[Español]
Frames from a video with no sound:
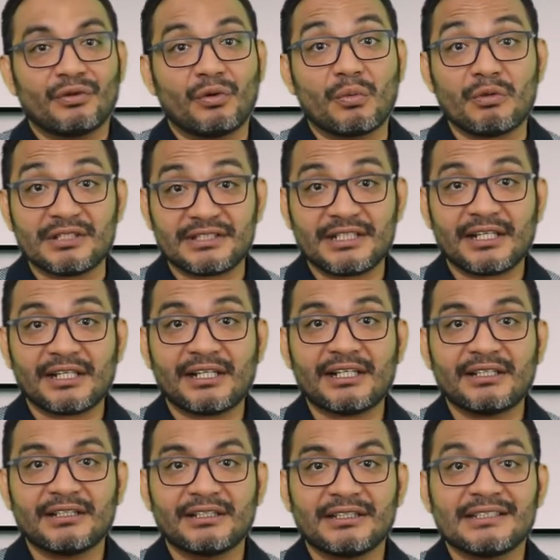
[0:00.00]
cómo
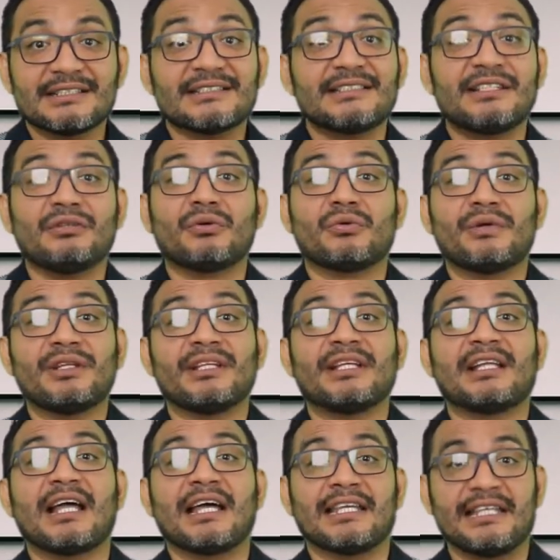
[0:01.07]
hacerle si no
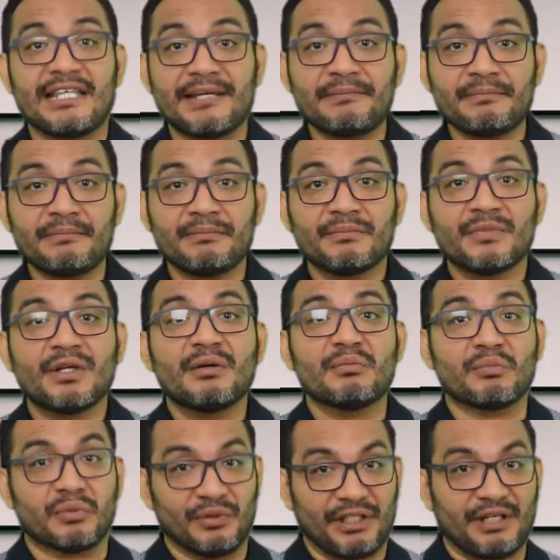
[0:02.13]
cuentan a quién
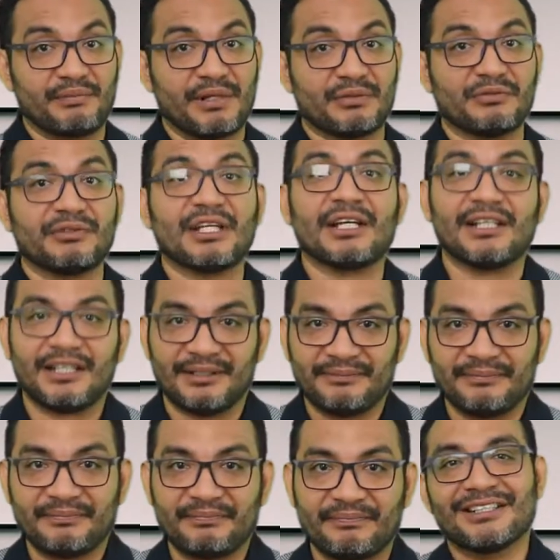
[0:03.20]
poder preguntarle.
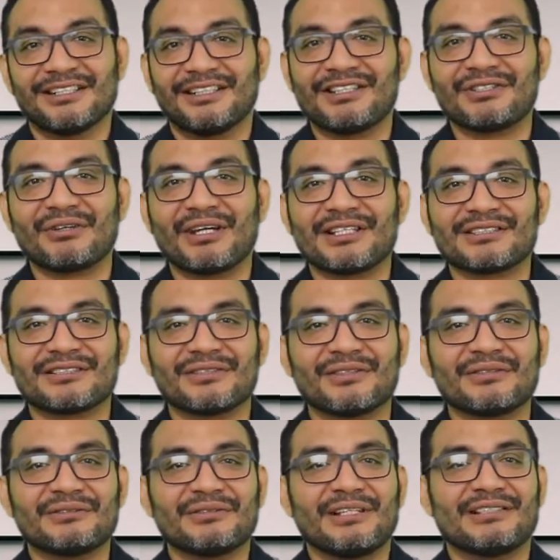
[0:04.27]
Dicho
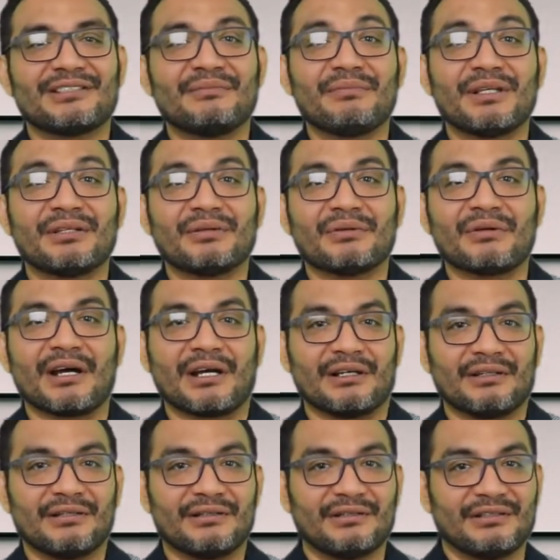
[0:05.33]
esto, les invito
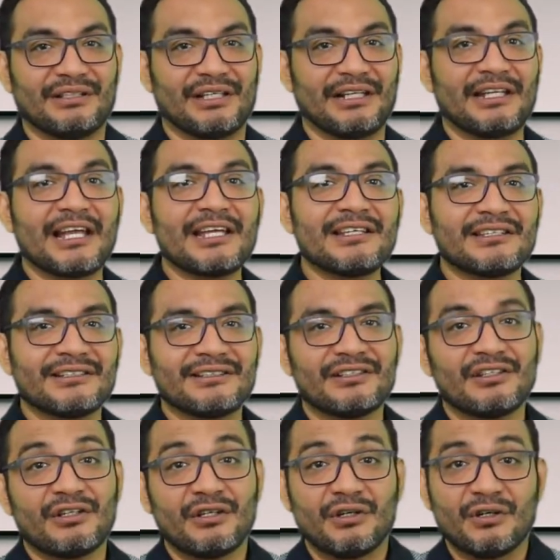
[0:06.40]
a darle like,
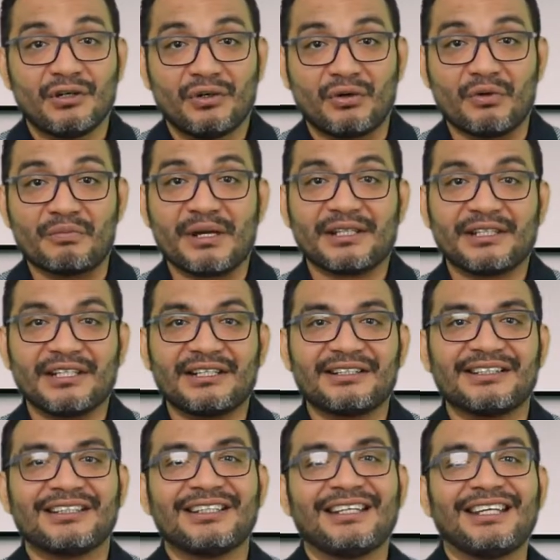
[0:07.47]

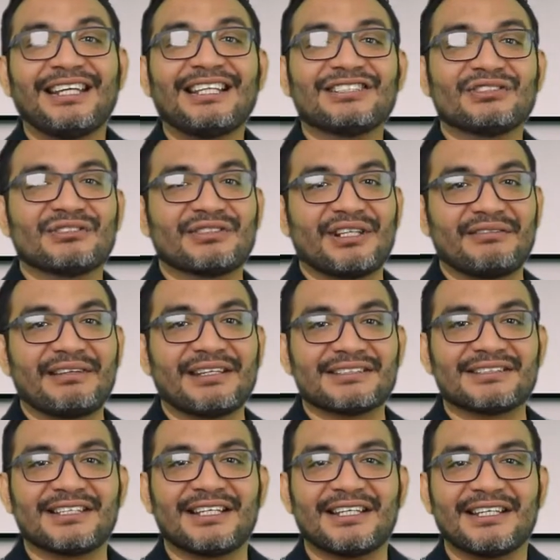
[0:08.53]
compartir y
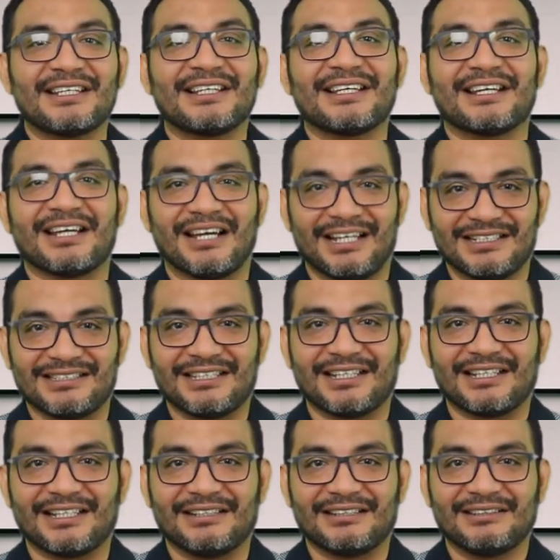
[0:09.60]
suscribirse a este
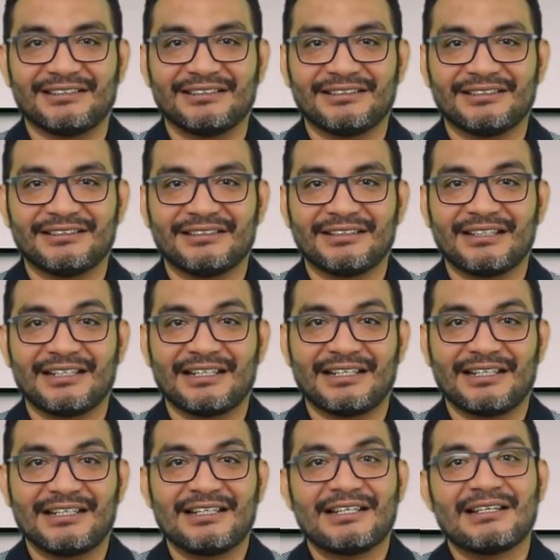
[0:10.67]
canal.
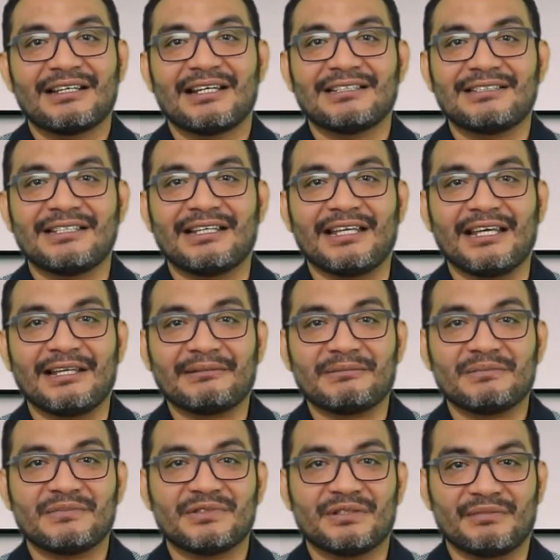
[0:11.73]
Así
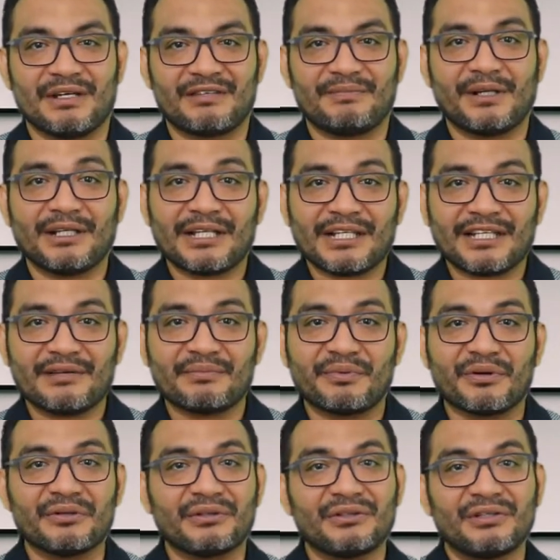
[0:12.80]
que, sin más pérdida de
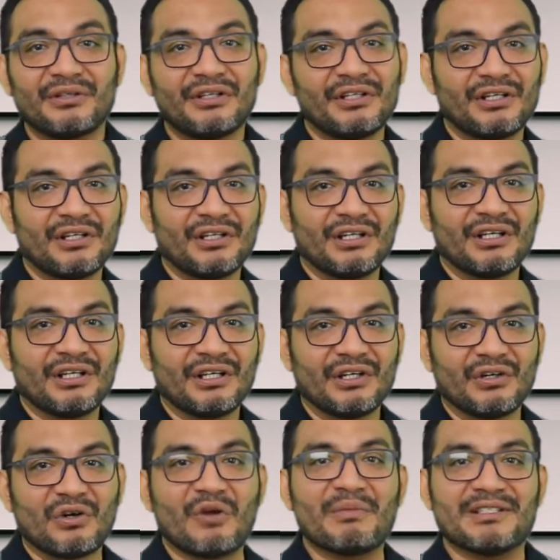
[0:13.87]
tiempo,
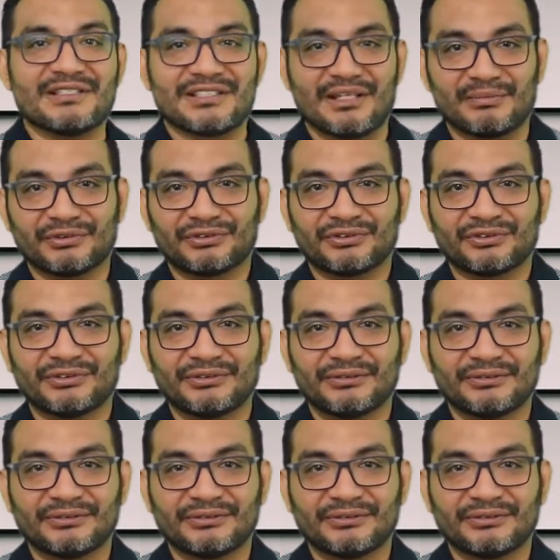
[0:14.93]
comenzamos.